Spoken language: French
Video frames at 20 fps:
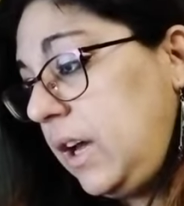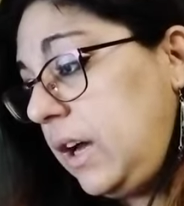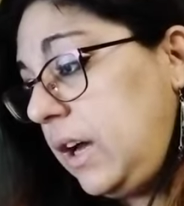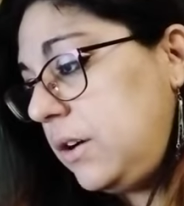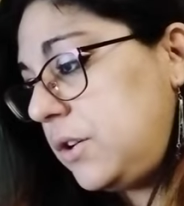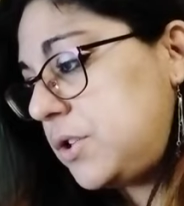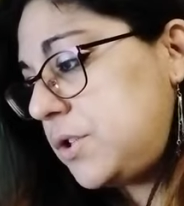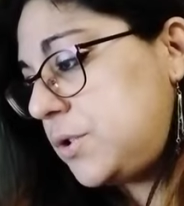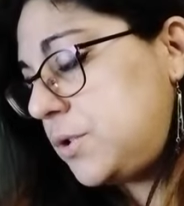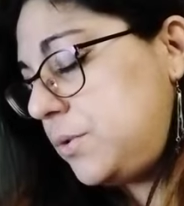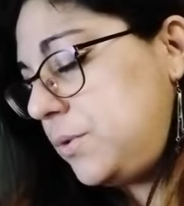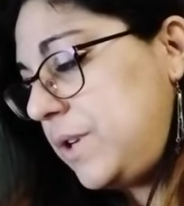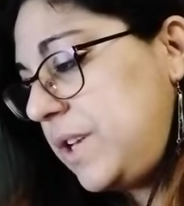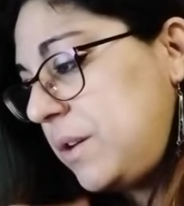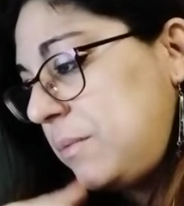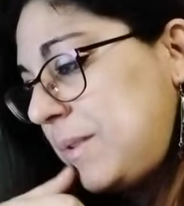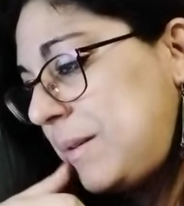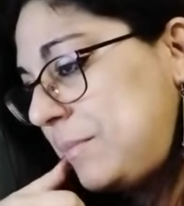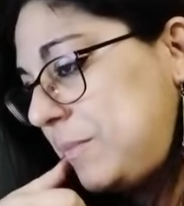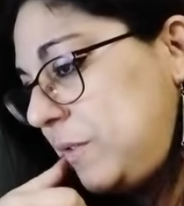Alors je
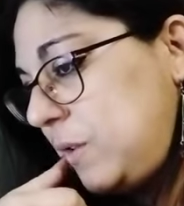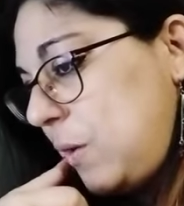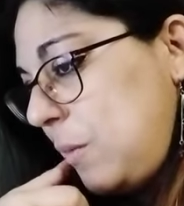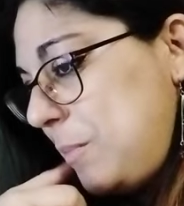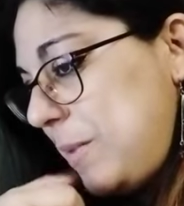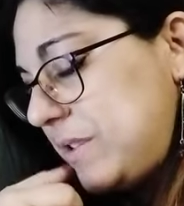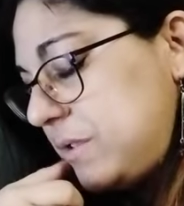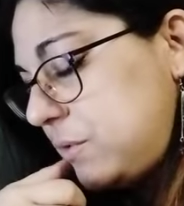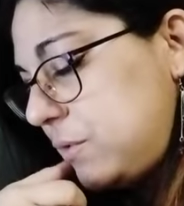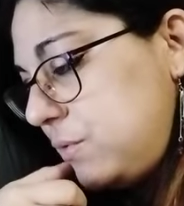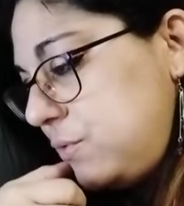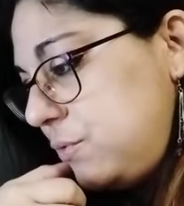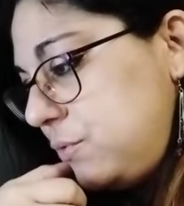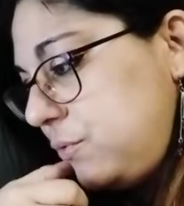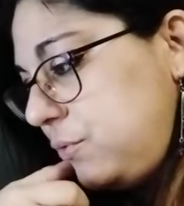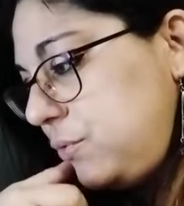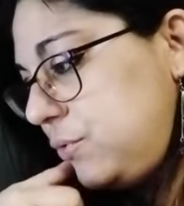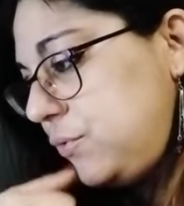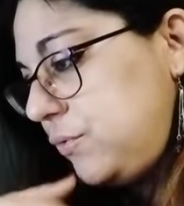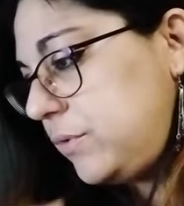lis en même temps parce que
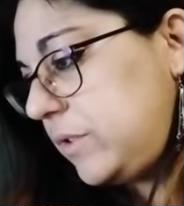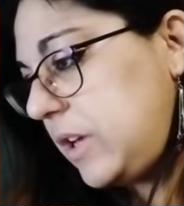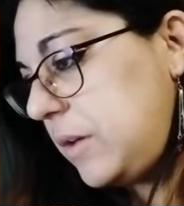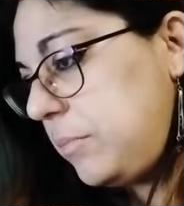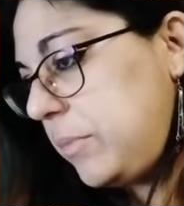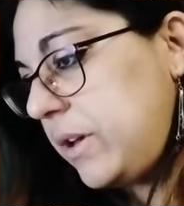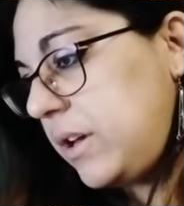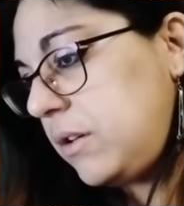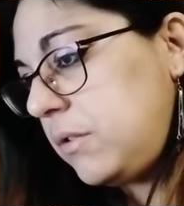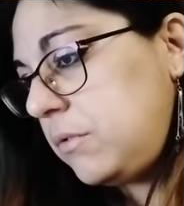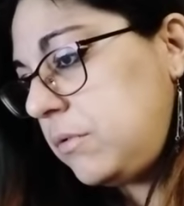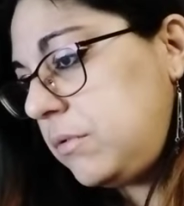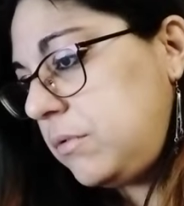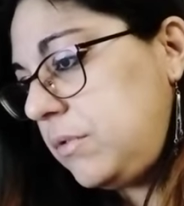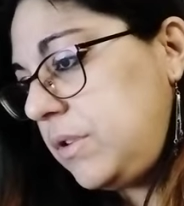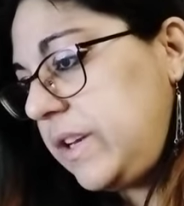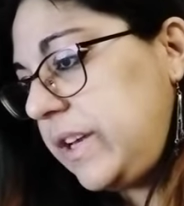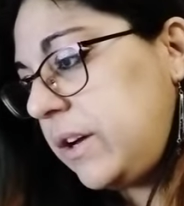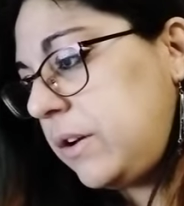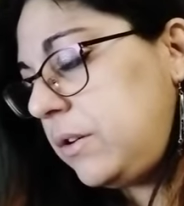du coup je voudrais pas
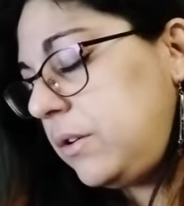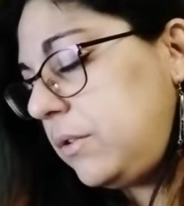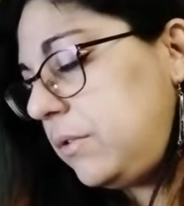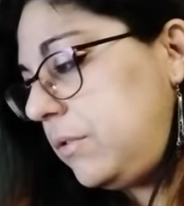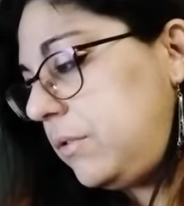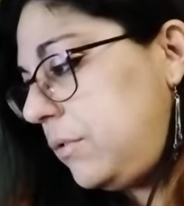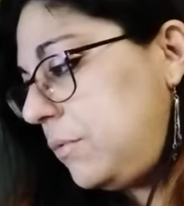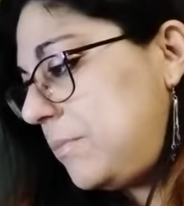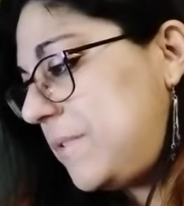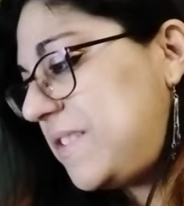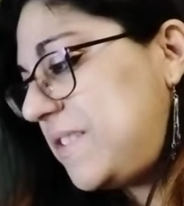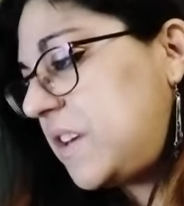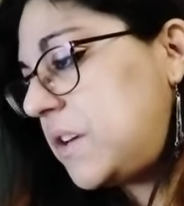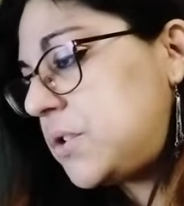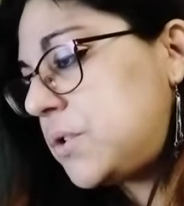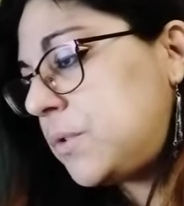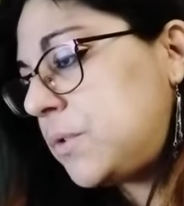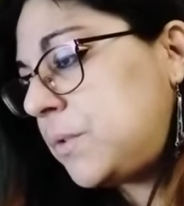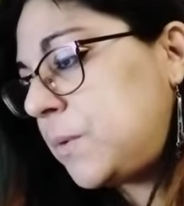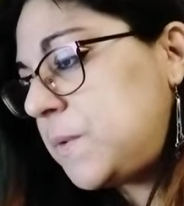euh, lire le,
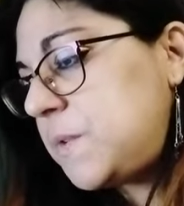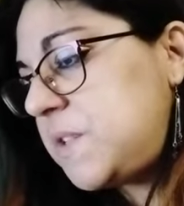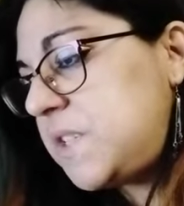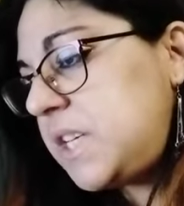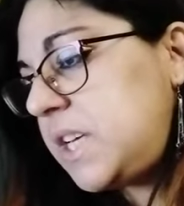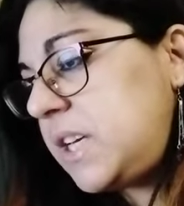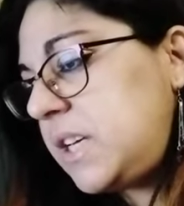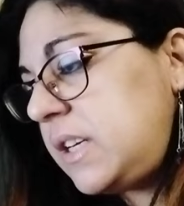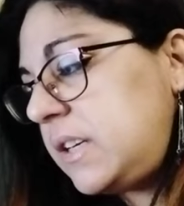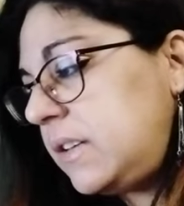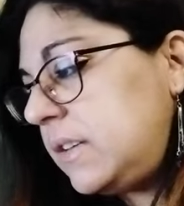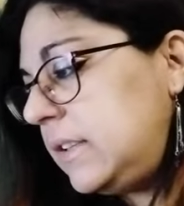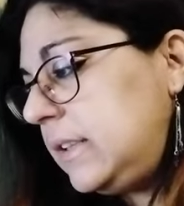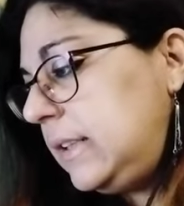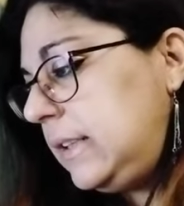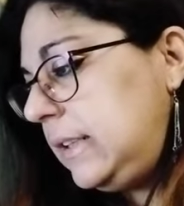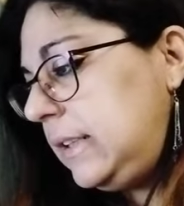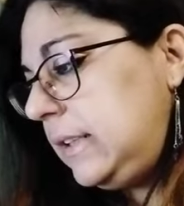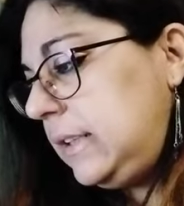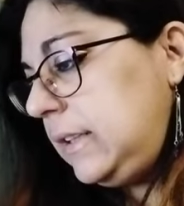message en entier.
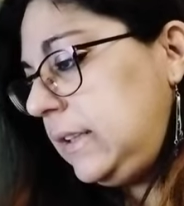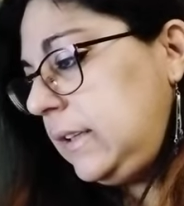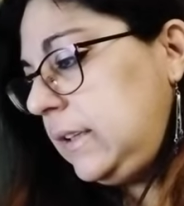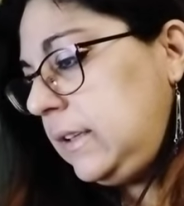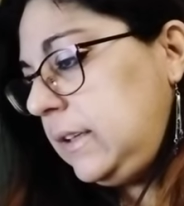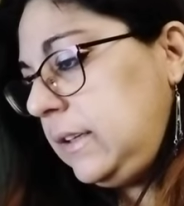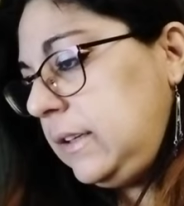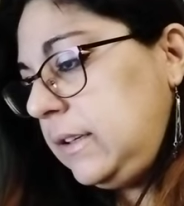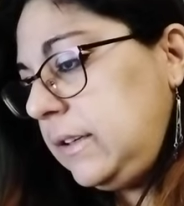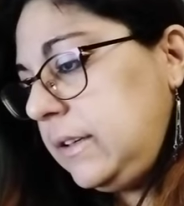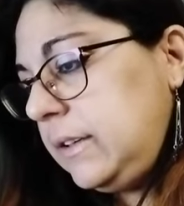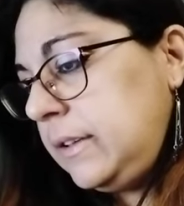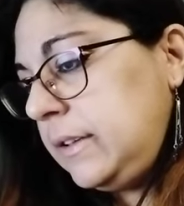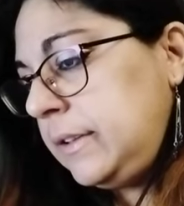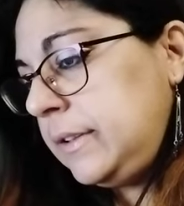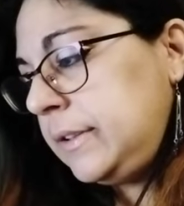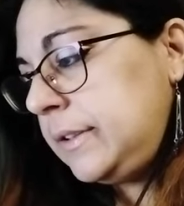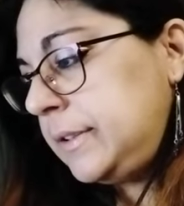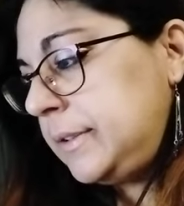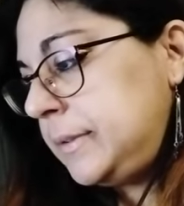
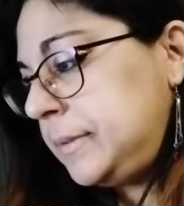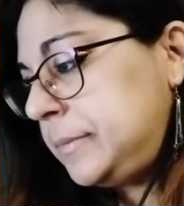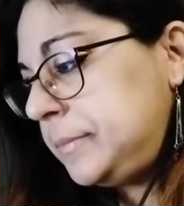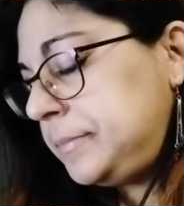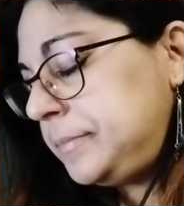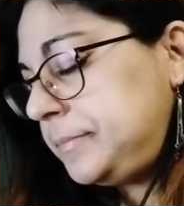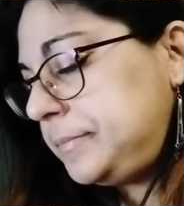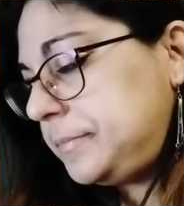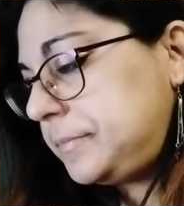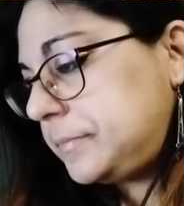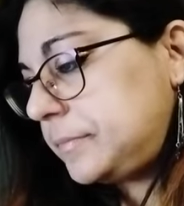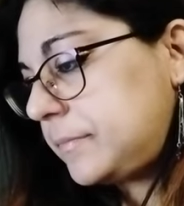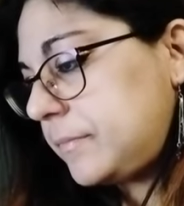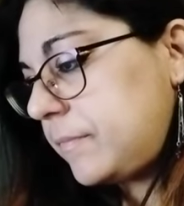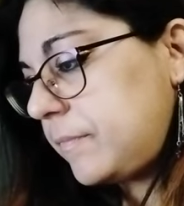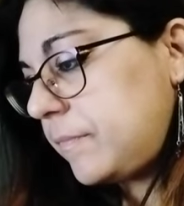Euh,